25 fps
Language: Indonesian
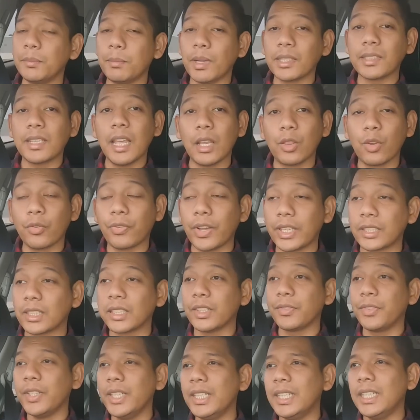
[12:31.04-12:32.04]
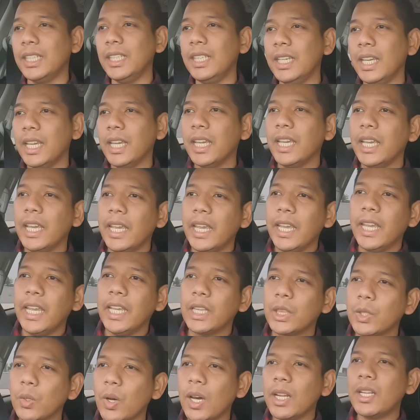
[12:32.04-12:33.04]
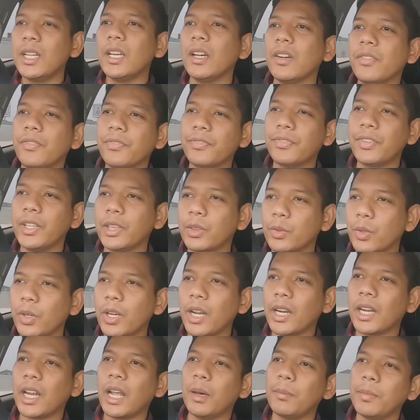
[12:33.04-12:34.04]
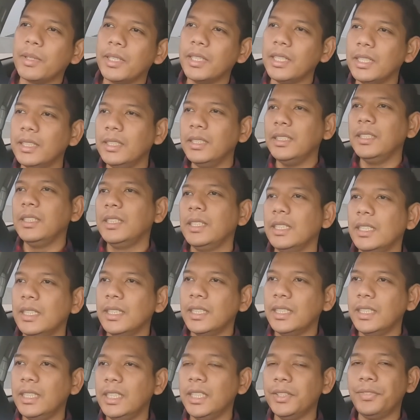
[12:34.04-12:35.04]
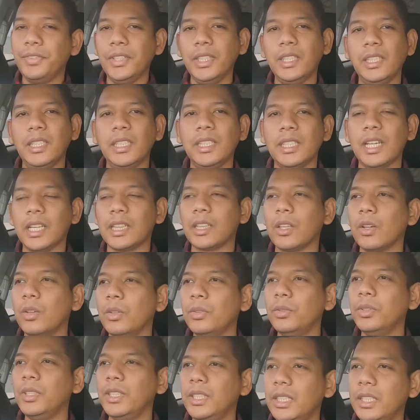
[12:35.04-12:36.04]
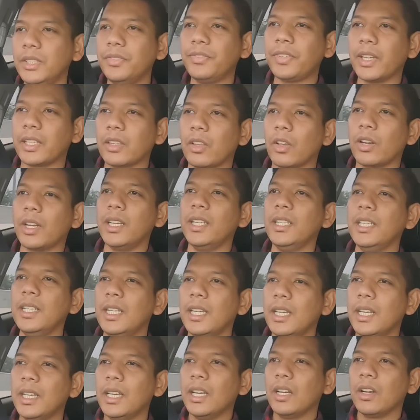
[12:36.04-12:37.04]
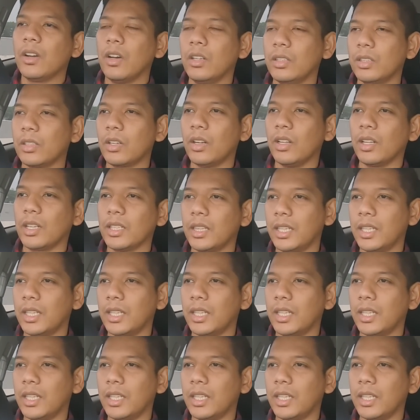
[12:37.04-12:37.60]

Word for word: si Mazda 2 facelift ini itu ada fitur yang namanya GVC atau G Factoring Control